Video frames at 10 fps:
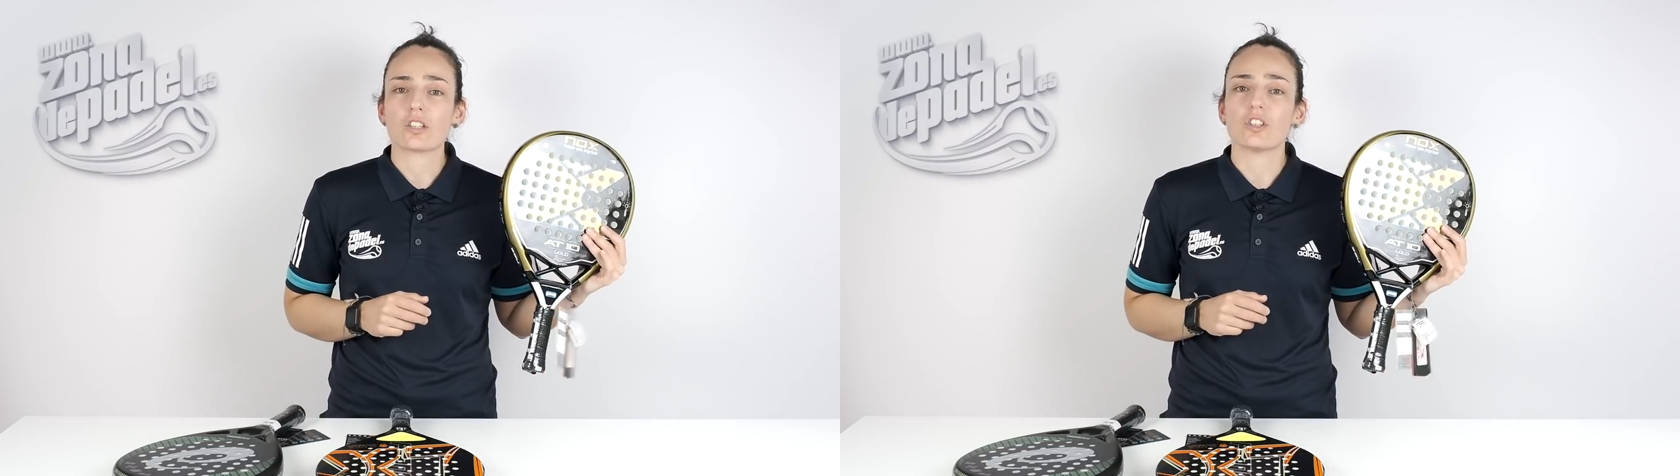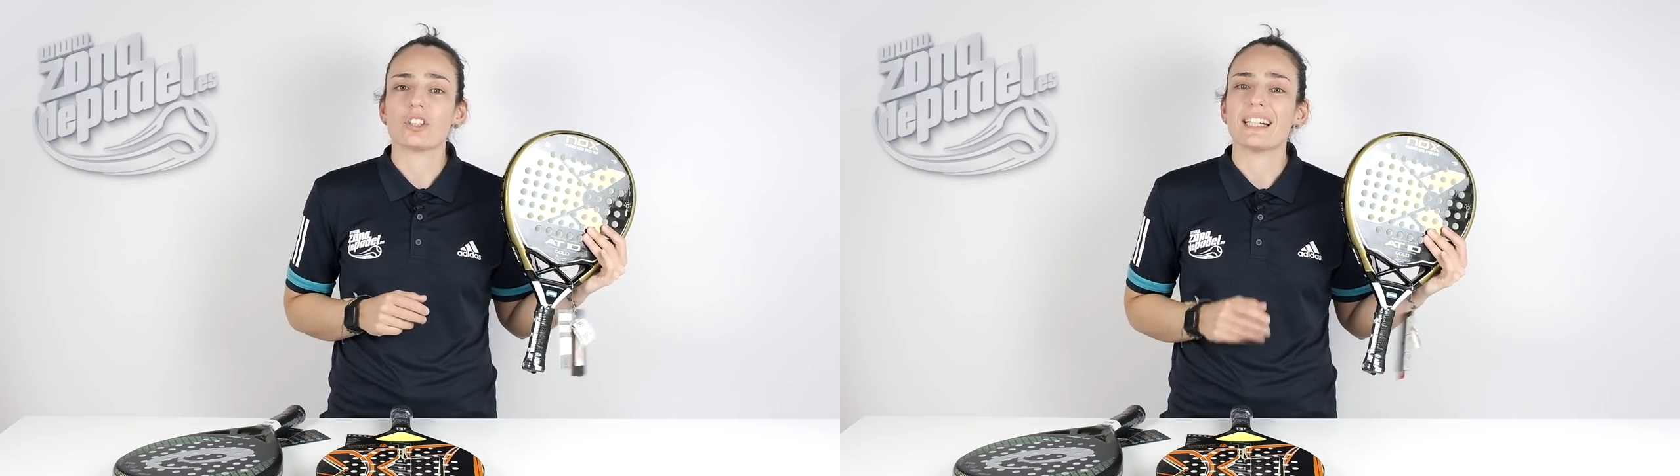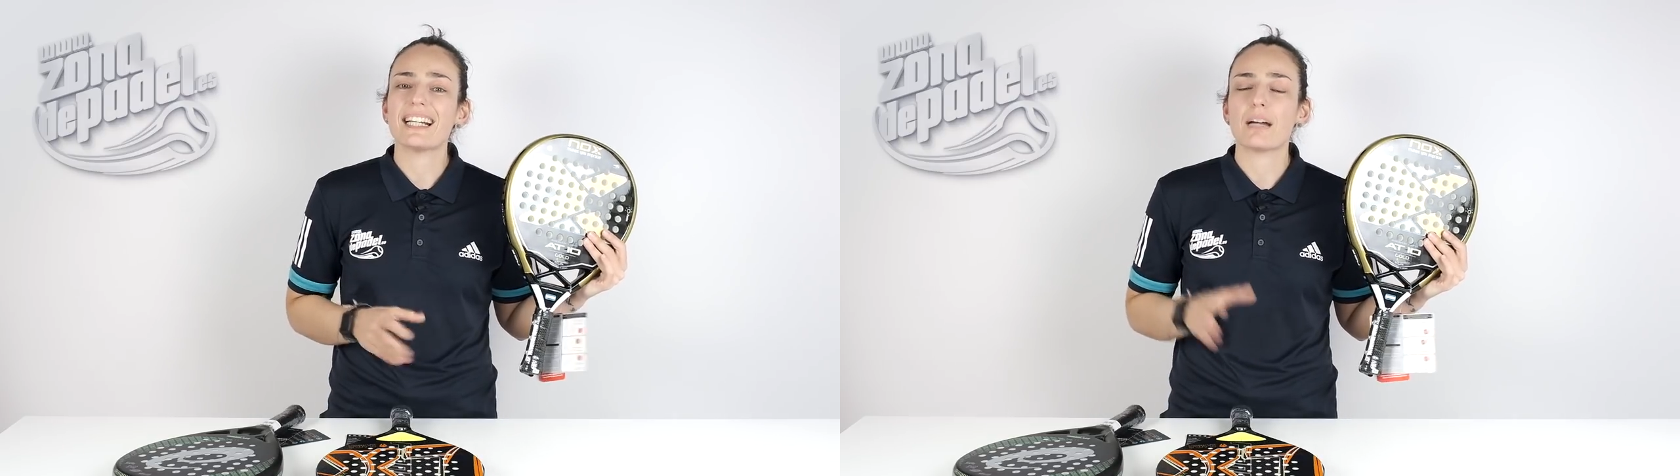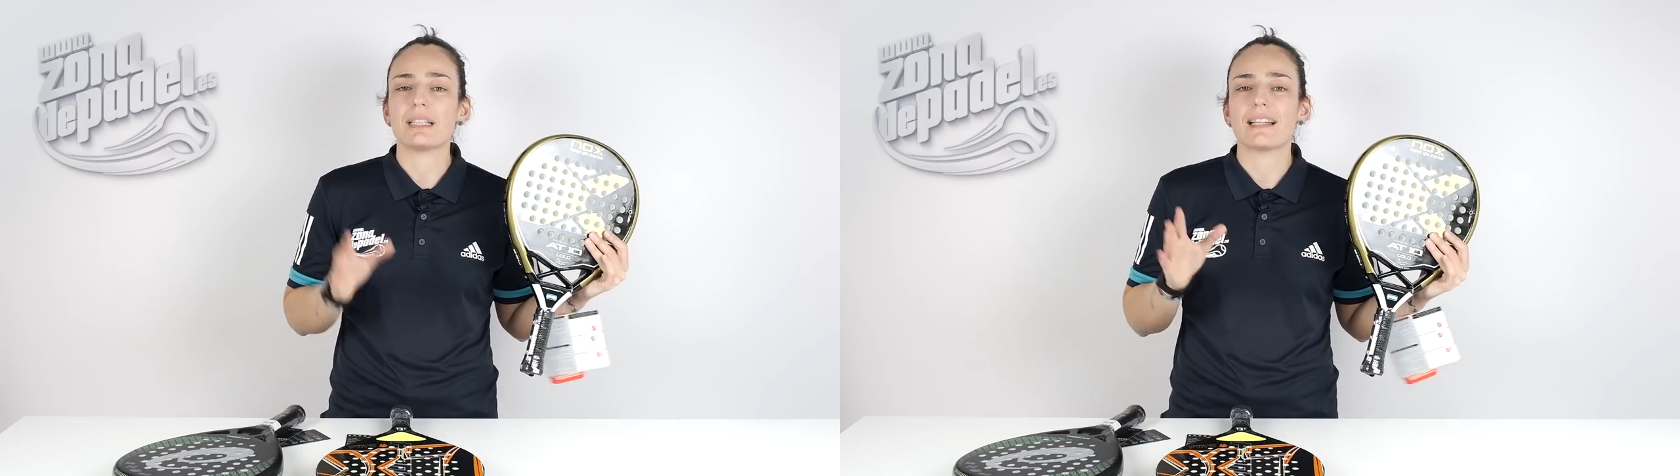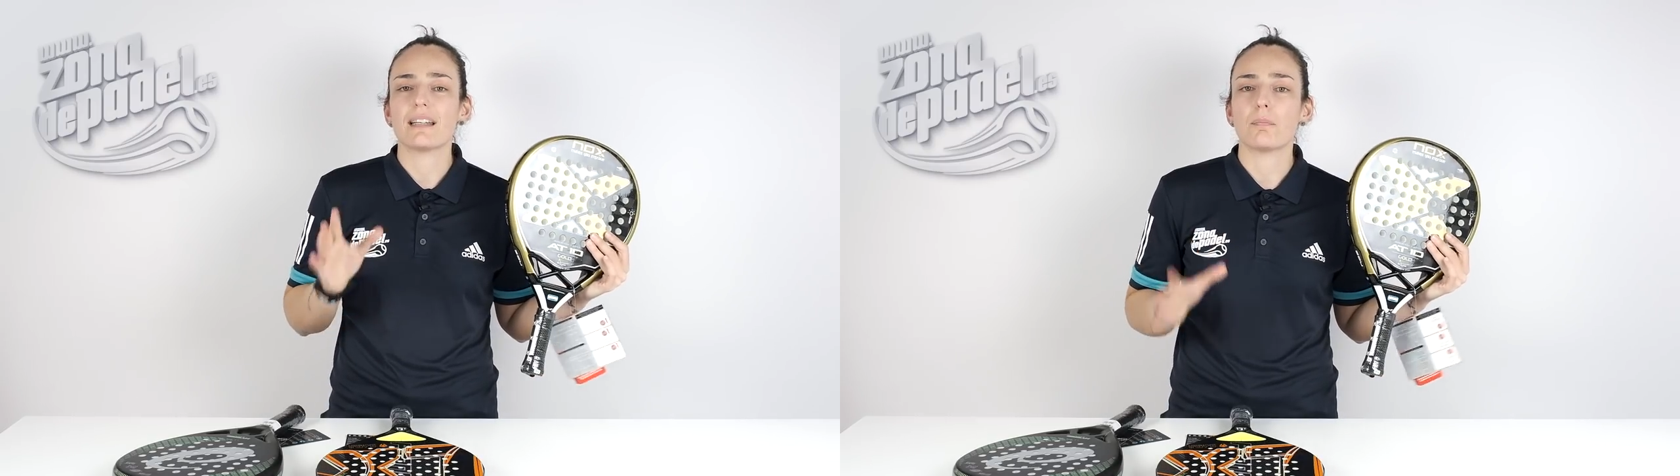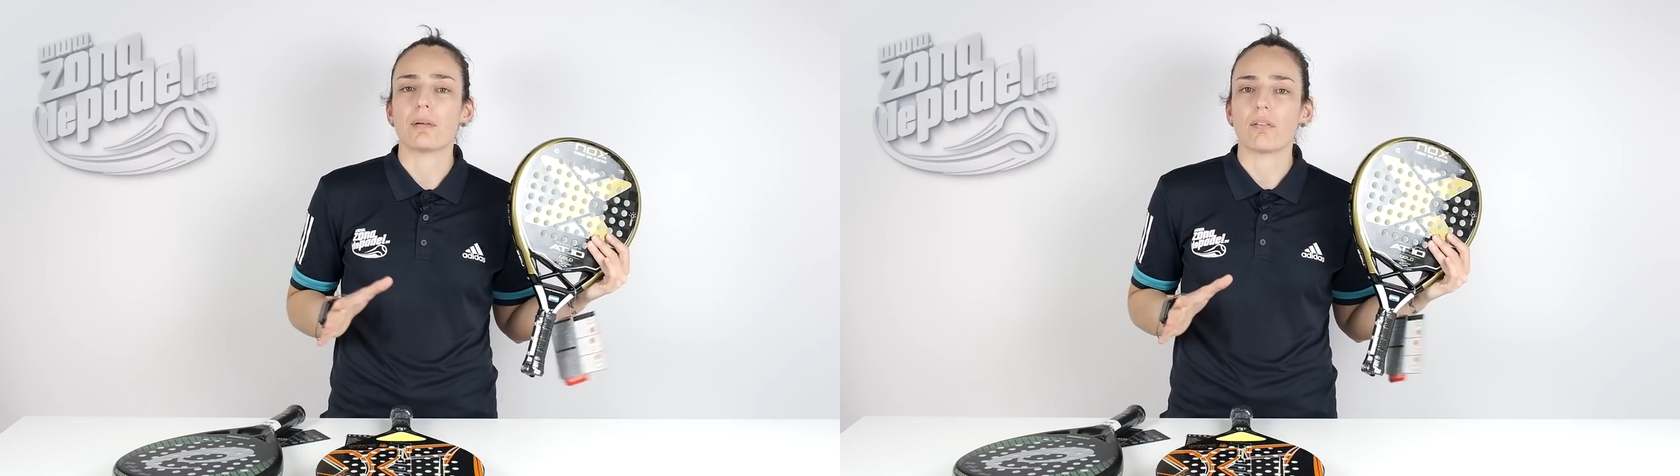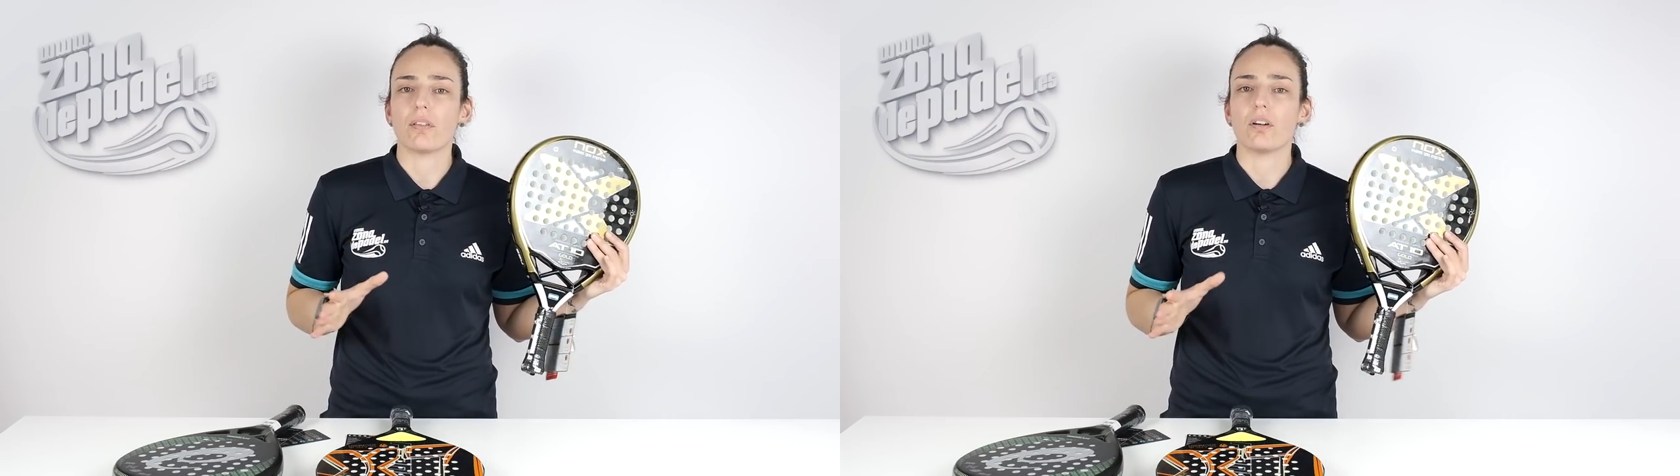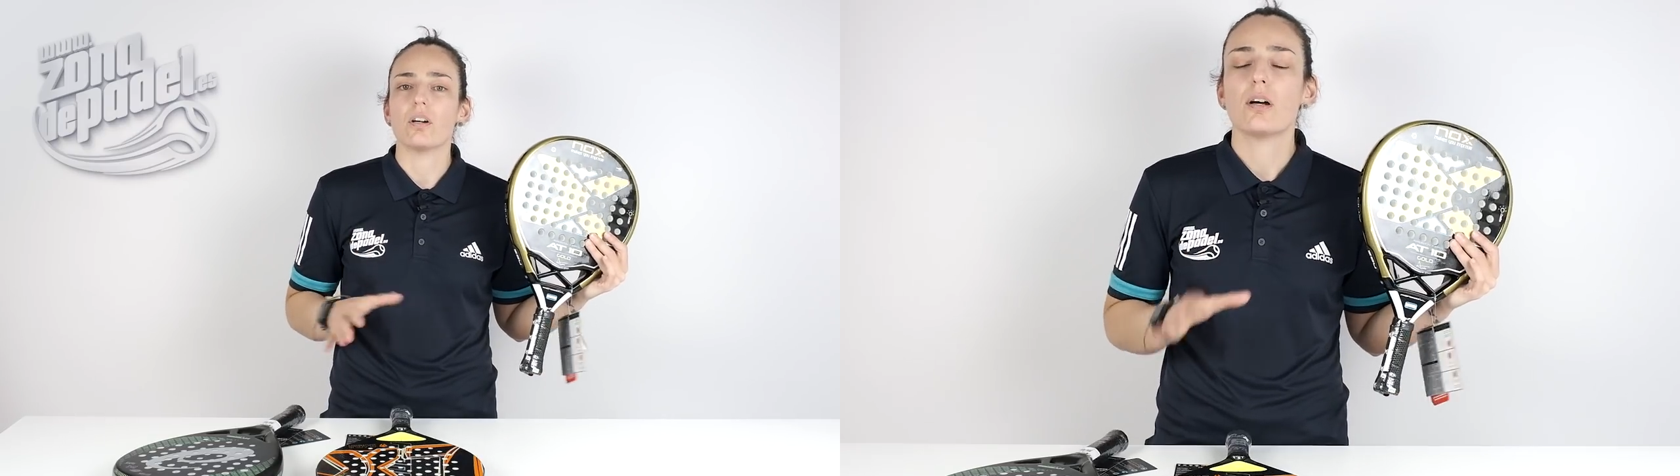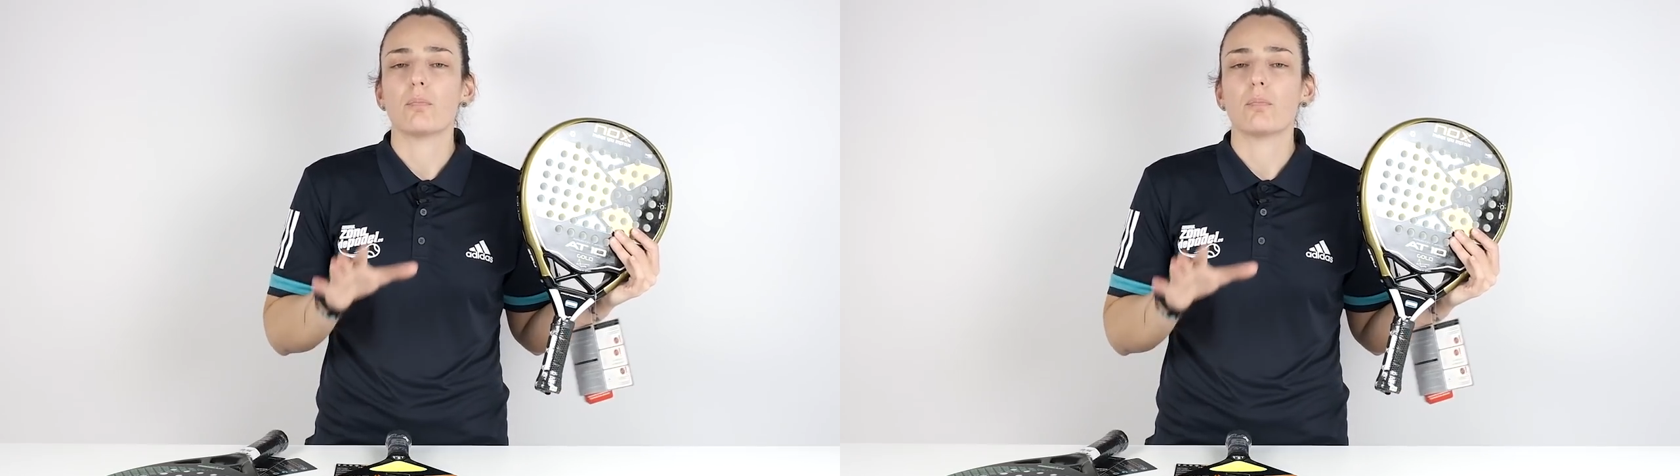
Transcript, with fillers: conseguir a mitad de precio,